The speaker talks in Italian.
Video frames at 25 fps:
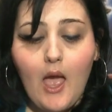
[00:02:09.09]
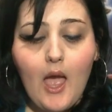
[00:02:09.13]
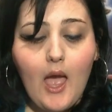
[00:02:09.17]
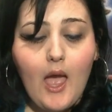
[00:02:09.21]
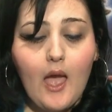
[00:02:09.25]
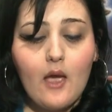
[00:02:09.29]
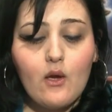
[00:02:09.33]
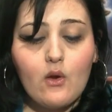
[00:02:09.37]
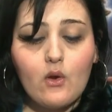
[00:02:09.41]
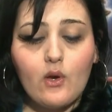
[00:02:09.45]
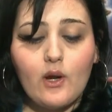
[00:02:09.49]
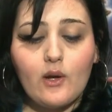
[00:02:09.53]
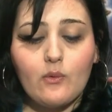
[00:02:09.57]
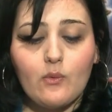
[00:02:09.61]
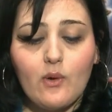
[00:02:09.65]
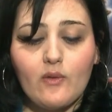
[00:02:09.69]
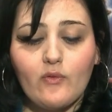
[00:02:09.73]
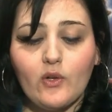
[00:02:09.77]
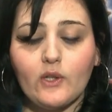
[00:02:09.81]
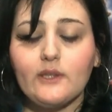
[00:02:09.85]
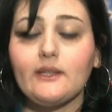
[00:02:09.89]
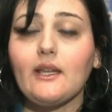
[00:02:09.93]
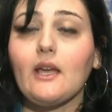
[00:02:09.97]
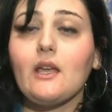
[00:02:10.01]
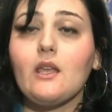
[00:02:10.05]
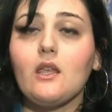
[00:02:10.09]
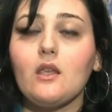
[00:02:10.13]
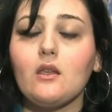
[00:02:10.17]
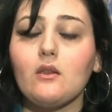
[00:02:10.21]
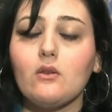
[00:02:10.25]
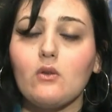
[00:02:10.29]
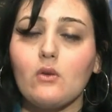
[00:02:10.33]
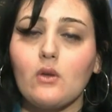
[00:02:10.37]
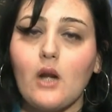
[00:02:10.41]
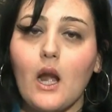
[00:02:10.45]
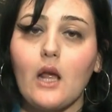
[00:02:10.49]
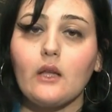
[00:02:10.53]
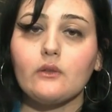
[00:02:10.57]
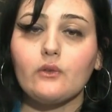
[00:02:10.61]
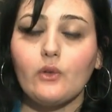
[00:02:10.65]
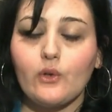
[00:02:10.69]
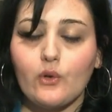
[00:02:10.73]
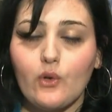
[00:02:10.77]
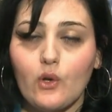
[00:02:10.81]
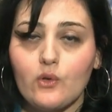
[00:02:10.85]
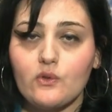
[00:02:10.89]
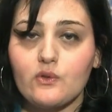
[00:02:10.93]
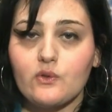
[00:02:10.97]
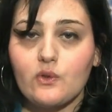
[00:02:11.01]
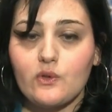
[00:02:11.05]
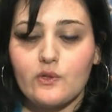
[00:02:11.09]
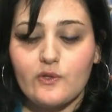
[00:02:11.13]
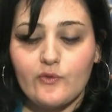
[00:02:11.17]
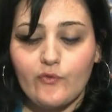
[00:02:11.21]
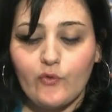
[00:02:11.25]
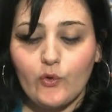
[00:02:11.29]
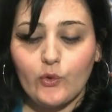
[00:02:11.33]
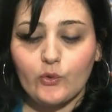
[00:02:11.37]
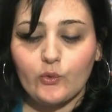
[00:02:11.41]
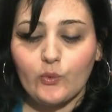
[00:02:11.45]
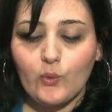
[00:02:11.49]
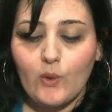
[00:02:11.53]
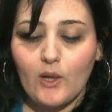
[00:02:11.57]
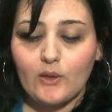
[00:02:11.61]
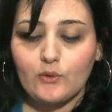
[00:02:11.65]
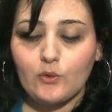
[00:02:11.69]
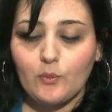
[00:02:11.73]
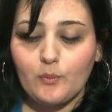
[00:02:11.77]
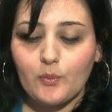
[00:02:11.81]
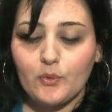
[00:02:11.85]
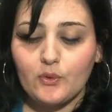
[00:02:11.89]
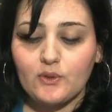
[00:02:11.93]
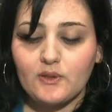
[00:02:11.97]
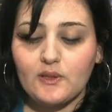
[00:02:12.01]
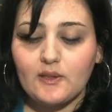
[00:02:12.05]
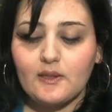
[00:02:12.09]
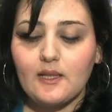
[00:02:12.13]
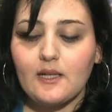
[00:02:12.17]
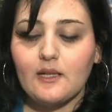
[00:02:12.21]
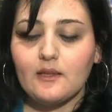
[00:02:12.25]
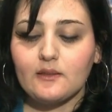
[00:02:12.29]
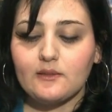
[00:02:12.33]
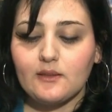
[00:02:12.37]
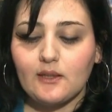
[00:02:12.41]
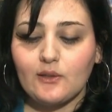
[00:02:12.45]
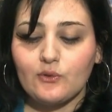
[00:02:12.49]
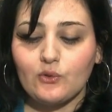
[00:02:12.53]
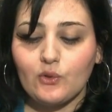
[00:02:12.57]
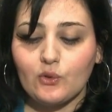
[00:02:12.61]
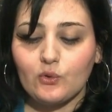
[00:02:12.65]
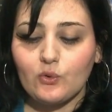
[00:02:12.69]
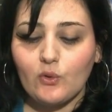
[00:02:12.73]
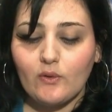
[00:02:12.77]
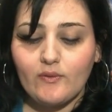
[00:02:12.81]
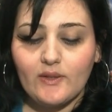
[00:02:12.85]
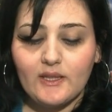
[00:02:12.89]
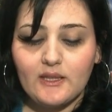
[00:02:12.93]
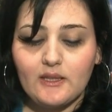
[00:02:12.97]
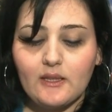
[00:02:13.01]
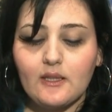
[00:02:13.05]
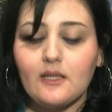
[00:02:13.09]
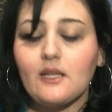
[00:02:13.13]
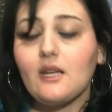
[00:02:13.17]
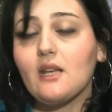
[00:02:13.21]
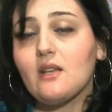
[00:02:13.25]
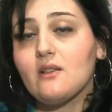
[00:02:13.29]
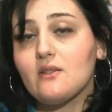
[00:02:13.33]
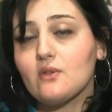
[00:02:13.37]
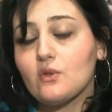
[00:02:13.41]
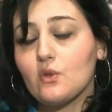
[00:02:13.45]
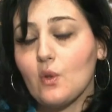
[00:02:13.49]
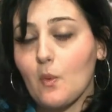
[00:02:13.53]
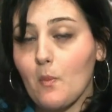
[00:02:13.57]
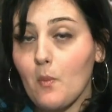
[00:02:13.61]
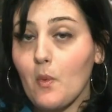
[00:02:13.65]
ha ancora una volta ignorato il nostro sfortunato ponte del 38 a.C.,